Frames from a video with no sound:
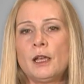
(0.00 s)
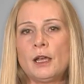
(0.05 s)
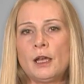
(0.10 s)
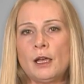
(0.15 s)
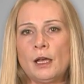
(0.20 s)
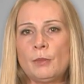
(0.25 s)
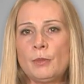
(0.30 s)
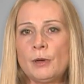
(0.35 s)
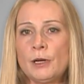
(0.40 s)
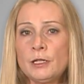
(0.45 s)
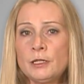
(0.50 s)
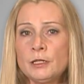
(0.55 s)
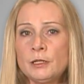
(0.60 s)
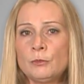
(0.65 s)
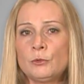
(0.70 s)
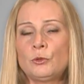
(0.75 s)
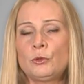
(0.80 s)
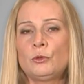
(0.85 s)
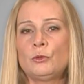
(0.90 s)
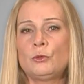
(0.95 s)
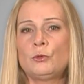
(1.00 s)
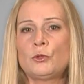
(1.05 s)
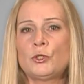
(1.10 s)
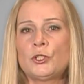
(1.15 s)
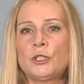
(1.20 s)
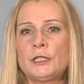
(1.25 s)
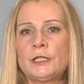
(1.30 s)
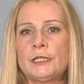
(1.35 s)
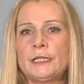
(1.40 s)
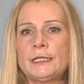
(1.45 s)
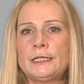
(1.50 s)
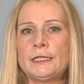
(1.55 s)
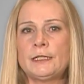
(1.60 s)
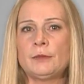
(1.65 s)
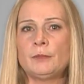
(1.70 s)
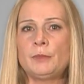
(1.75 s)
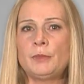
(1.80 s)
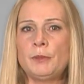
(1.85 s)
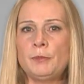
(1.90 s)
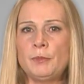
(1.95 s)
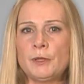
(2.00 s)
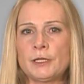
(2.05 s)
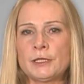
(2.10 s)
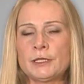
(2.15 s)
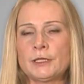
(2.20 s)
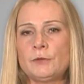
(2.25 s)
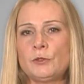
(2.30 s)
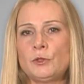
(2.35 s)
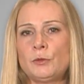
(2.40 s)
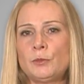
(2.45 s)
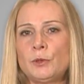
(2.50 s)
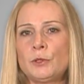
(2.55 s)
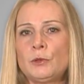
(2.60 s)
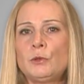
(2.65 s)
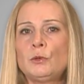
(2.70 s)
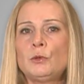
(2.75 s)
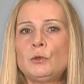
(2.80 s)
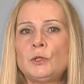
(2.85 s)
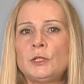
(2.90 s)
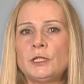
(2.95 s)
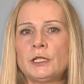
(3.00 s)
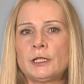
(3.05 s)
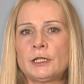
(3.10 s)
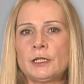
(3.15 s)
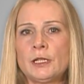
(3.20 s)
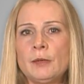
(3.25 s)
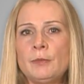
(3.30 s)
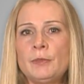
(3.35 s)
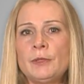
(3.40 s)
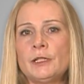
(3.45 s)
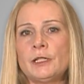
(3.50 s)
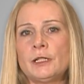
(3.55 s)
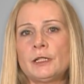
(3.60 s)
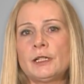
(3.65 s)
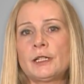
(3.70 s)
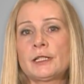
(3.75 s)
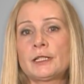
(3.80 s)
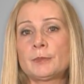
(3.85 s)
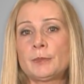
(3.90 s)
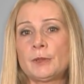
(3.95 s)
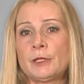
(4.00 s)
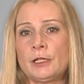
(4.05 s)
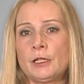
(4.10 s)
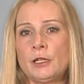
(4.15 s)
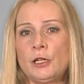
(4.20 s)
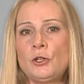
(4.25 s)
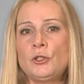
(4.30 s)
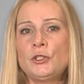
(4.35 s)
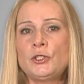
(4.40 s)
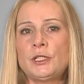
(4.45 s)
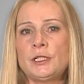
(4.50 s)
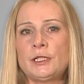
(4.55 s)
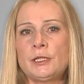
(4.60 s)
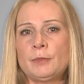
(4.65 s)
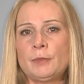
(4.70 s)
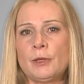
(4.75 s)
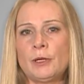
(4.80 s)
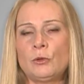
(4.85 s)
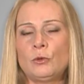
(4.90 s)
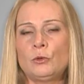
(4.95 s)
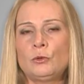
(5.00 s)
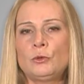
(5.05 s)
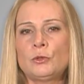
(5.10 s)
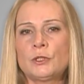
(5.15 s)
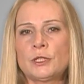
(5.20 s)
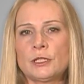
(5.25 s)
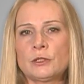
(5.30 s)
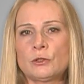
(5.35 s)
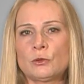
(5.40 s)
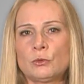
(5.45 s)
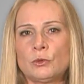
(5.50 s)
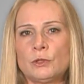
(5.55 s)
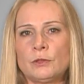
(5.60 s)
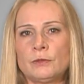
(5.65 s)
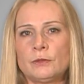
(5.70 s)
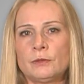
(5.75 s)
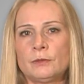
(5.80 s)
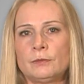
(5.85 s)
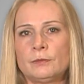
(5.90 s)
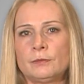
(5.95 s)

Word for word: Обратному току жидкости препятствуют полулунные клапаны, располагающиеся по ходу сосудов.